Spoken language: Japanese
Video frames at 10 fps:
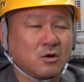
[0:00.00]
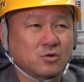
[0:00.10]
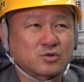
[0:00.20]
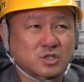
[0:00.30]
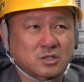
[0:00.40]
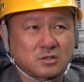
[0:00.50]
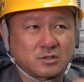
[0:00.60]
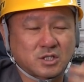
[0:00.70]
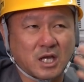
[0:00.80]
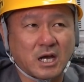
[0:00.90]
このし
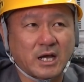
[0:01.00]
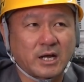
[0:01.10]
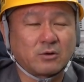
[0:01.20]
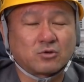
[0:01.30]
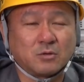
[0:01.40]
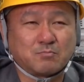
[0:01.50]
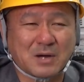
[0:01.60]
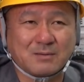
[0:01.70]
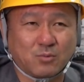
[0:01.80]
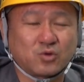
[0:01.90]
してあげられることいっ
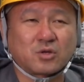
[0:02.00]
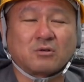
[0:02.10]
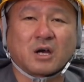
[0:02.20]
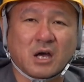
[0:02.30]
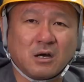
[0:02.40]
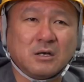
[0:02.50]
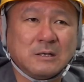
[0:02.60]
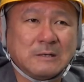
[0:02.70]
ぱい持ってるから、